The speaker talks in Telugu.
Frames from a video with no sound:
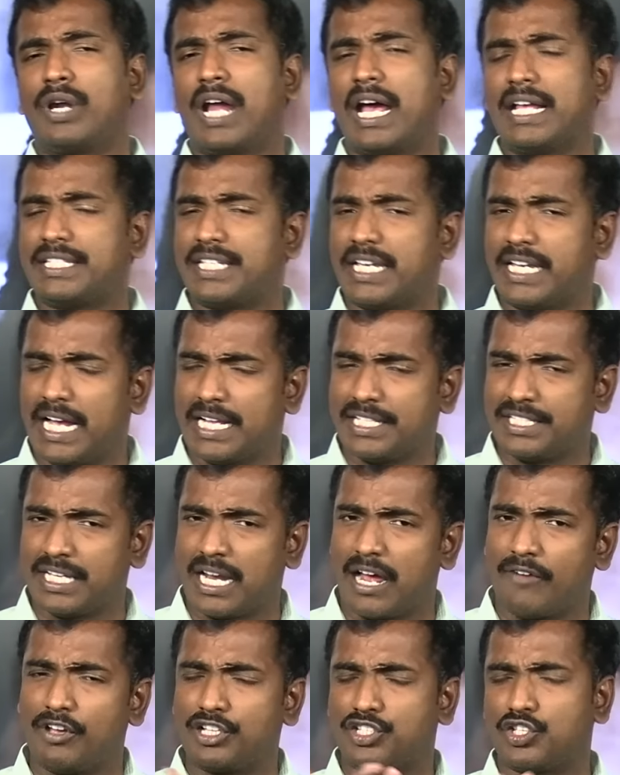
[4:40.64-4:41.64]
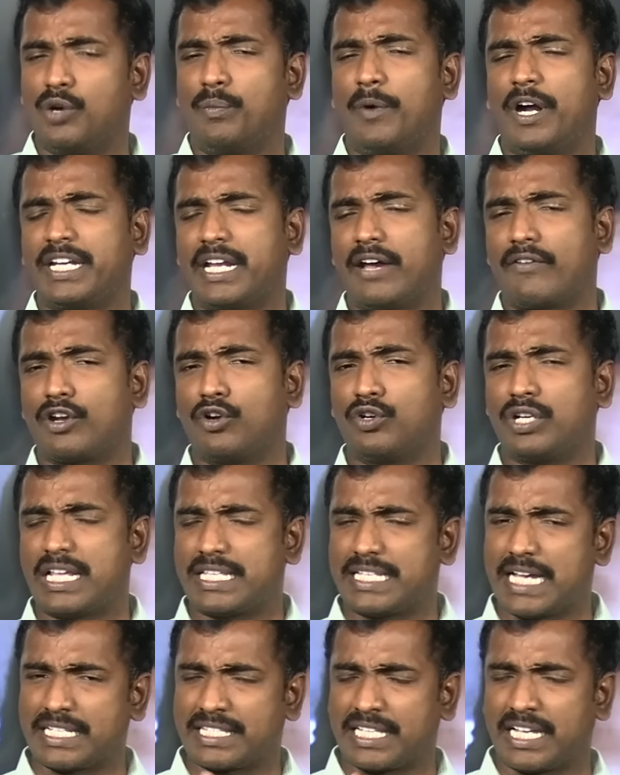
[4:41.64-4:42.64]
కూడా చేయాల్సిన వెసులుబాటు ఏమైనా ఉంటే
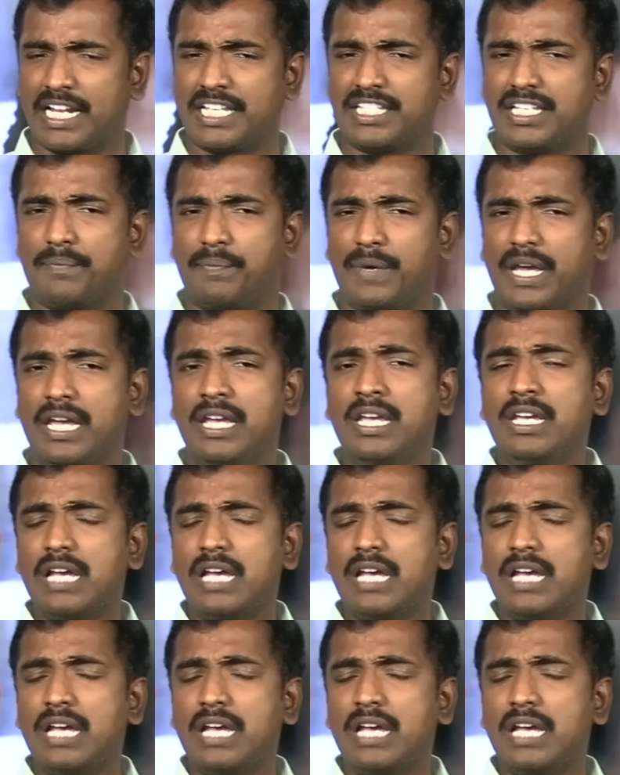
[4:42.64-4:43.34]
చేస్తానని చెప్పి